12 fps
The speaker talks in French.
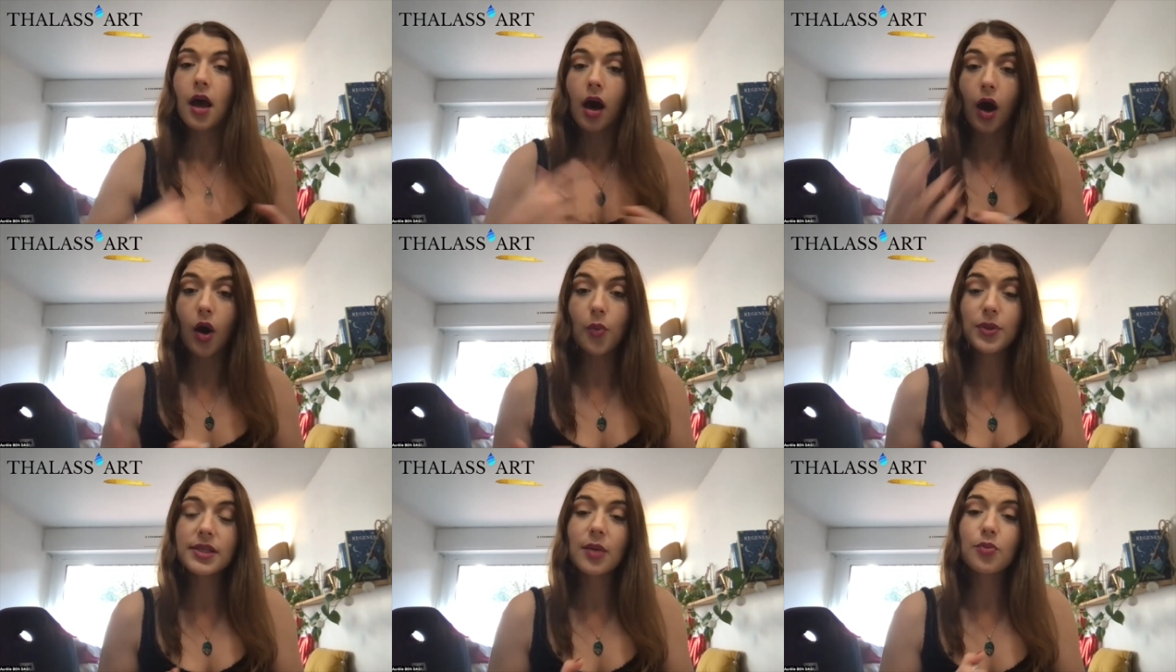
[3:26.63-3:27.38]

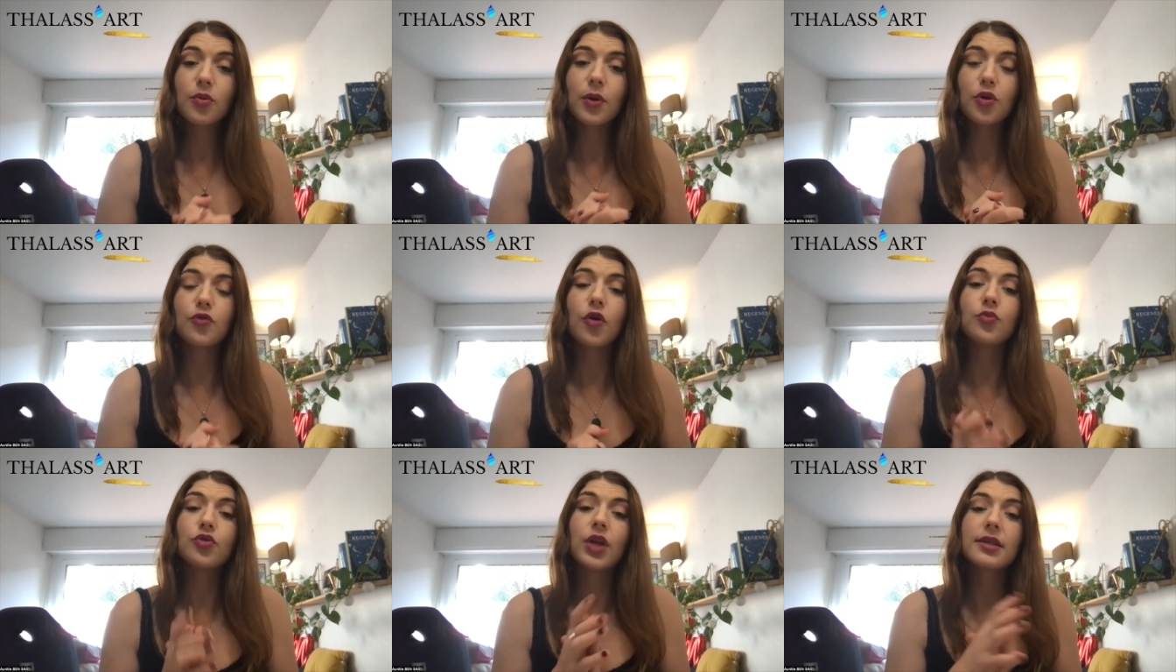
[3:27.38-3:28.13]
Remplis simplement le
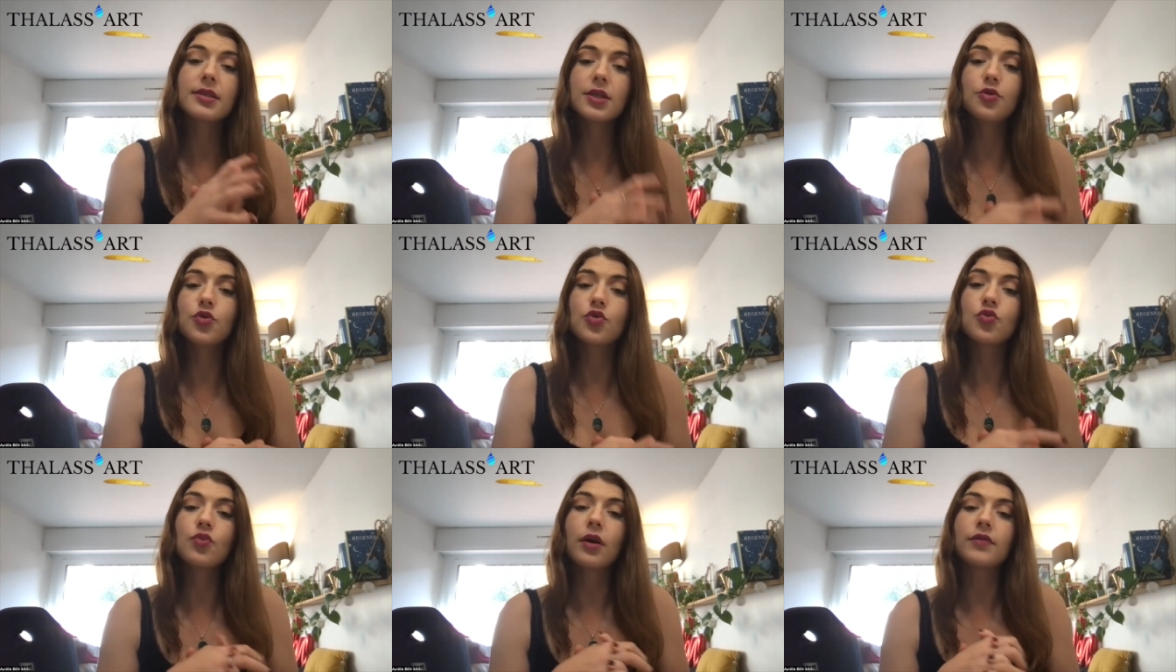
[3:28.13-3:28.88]
formulaire
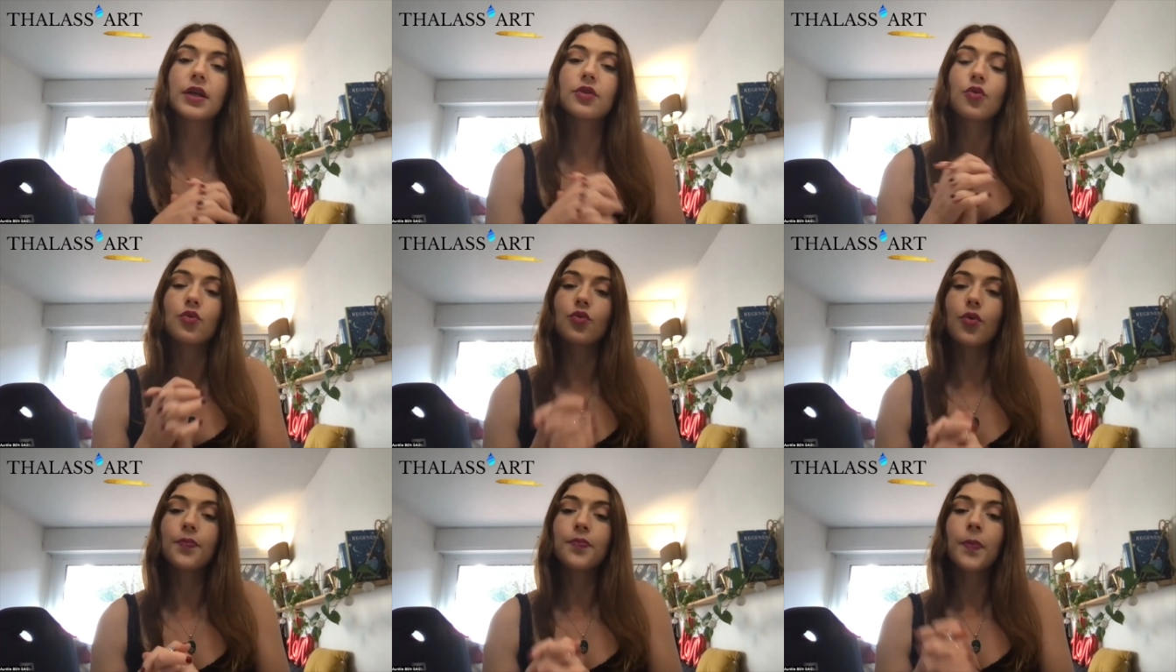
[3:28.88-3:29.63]
ci-dessous avec ton
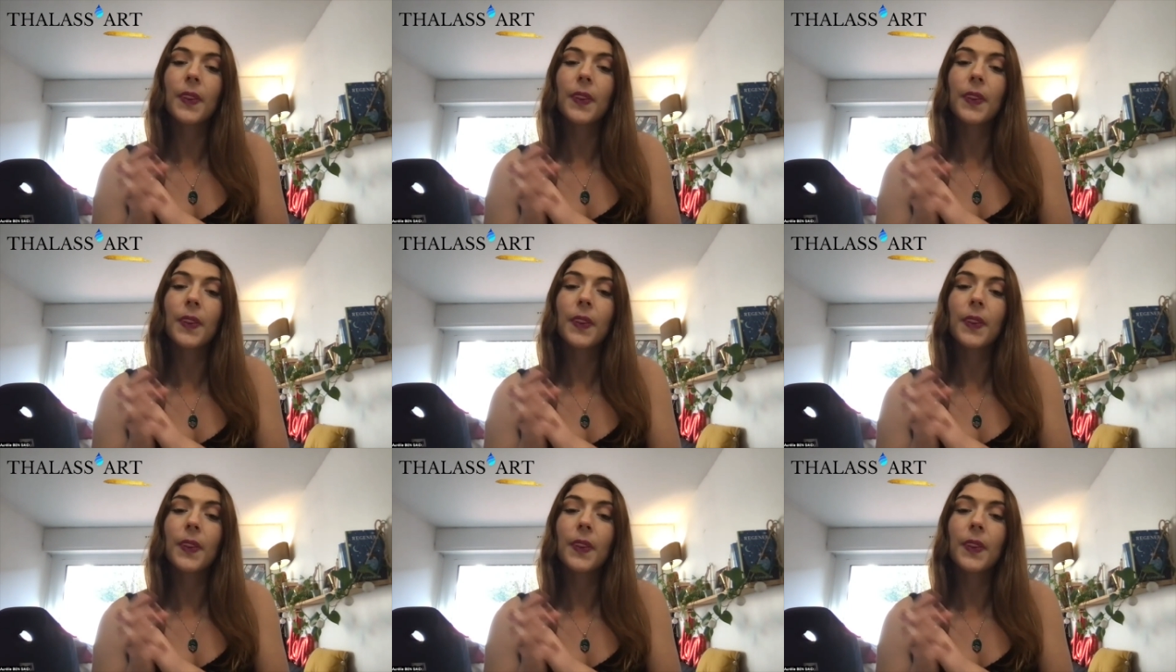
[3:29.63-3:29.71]
nom